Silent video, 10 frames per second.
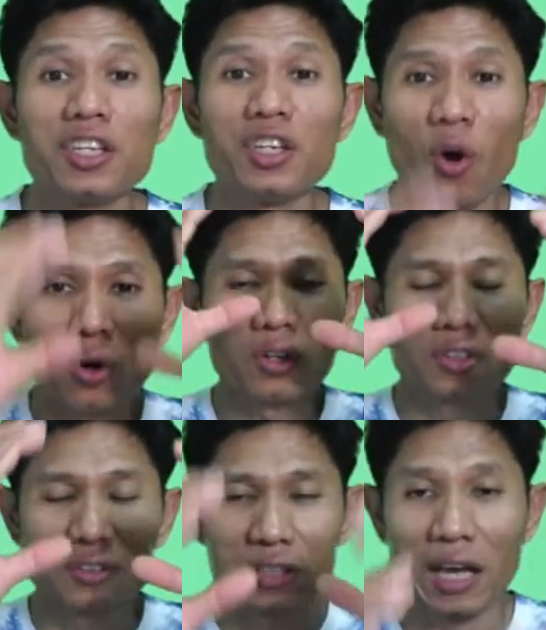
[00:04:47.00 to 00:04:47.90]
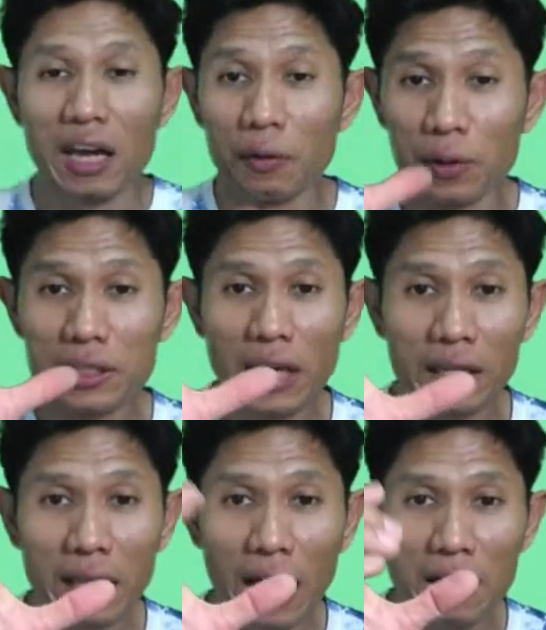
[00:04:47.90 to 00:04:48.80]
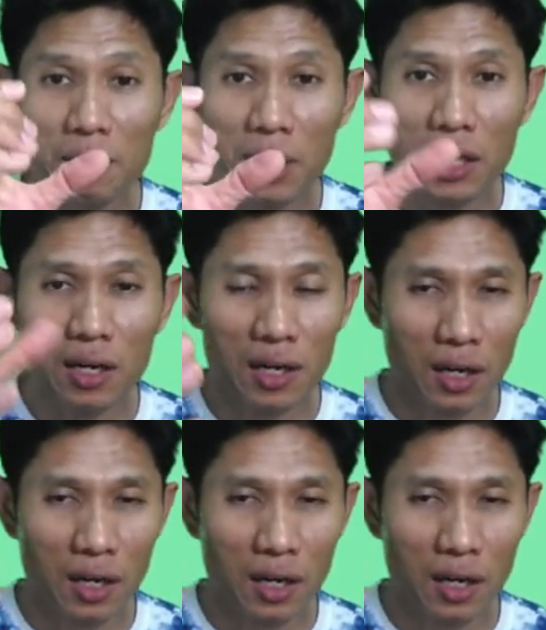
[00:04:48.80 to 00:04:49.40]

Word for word: ยกนะหรือใช้ทั้งมือ